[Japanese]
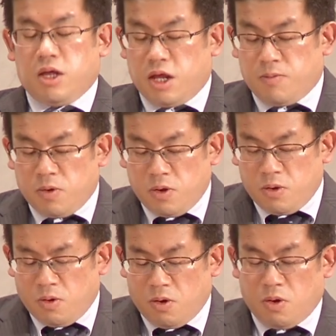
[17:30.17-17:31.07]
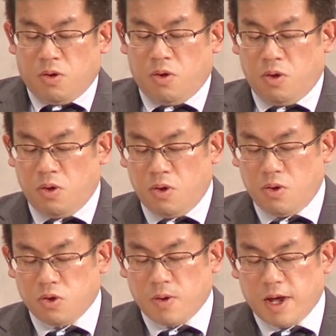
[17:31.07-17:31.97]
自分の
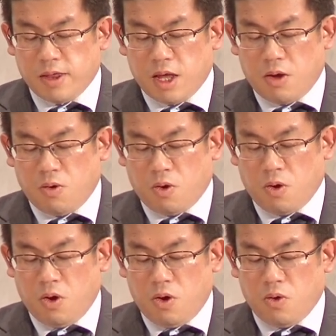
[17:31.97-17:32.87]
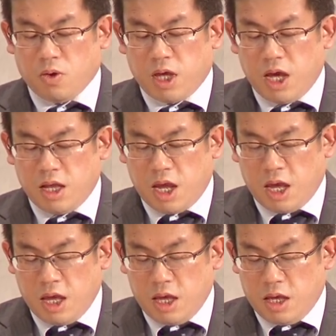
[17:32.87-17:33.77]
弱さを受け入れ、